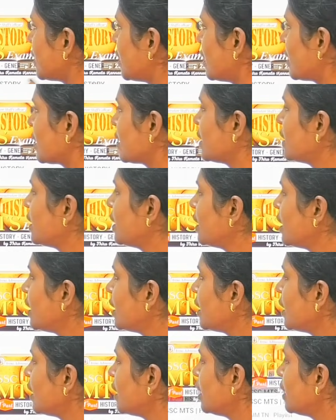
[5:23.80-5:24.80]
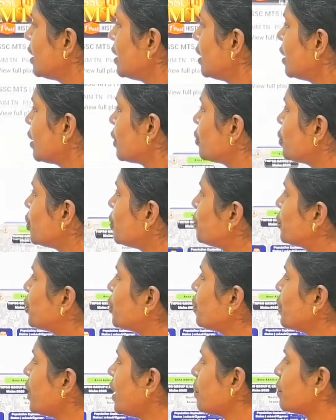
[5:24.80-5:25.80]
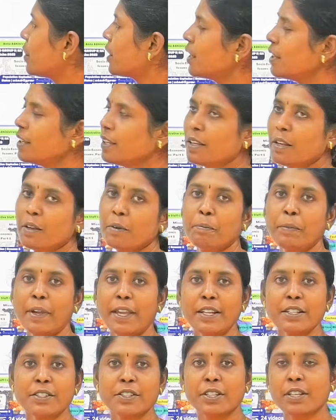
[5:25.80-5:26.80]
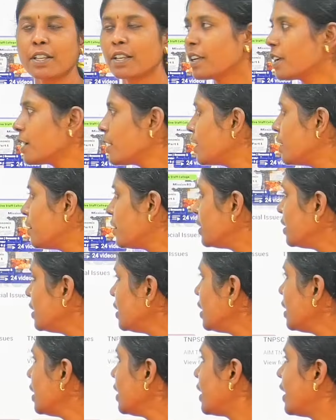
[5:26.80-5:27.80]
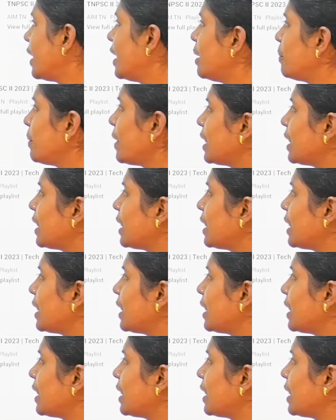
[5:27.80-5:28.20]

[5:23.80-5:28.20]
அதில் இருக்குது குரூப் டூ ஏவோட மெயின்ஸ் இது வந்து எல்லாமே